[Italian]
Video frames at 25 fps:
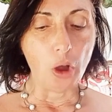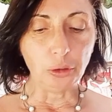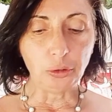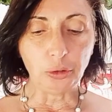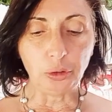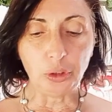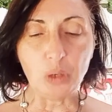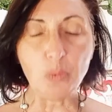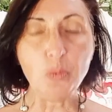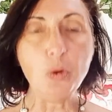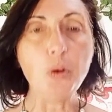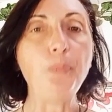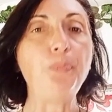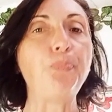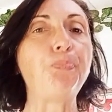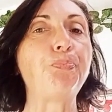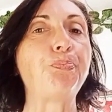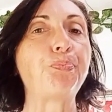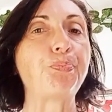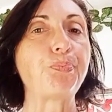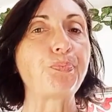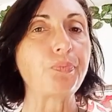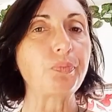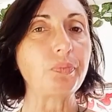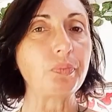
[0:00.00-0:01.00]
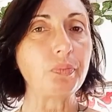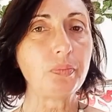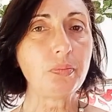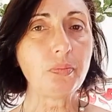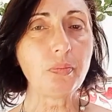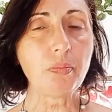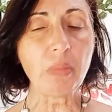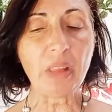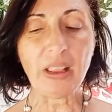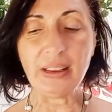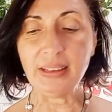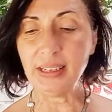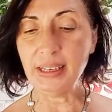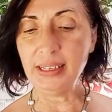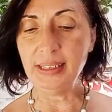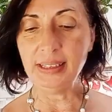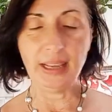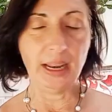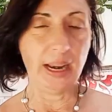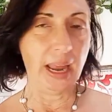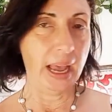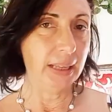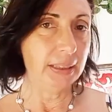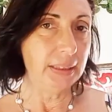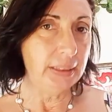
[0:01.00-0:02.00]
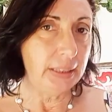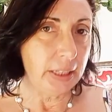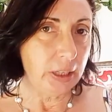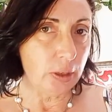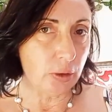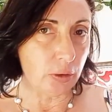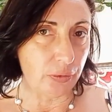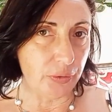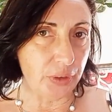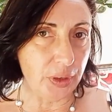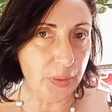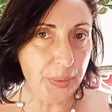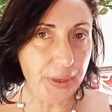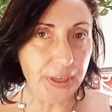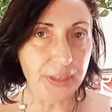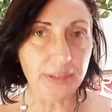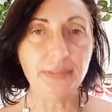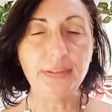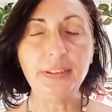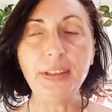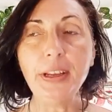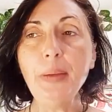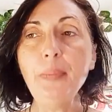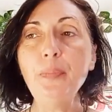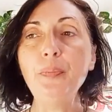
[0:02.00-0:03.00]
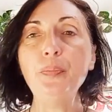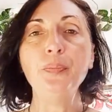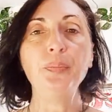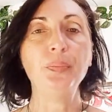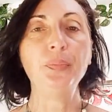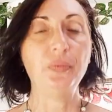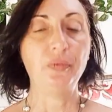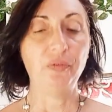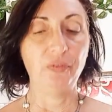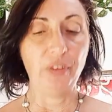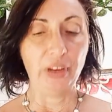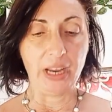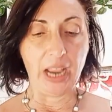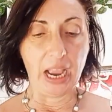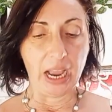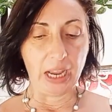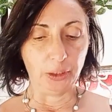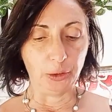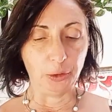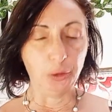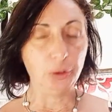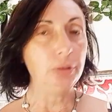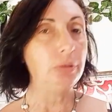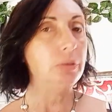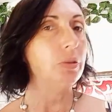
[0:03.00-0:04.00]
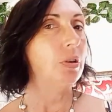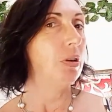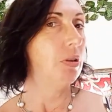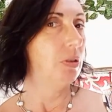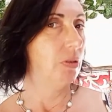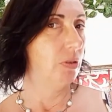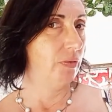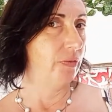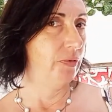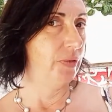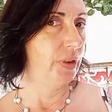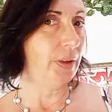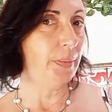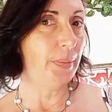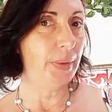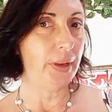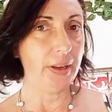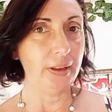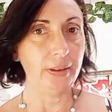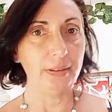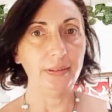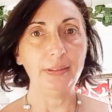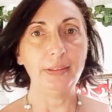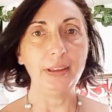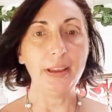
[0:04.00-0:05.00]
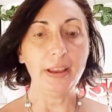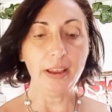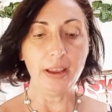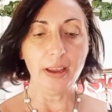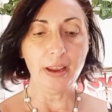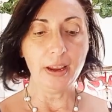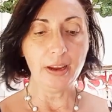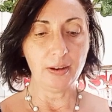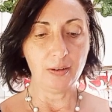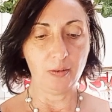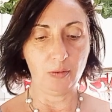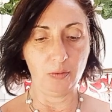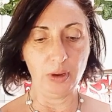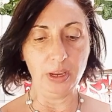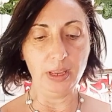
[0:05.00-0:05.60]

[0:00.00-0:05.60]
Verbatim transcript: Ottimo, senza latte ovviamente vegano ovviamente e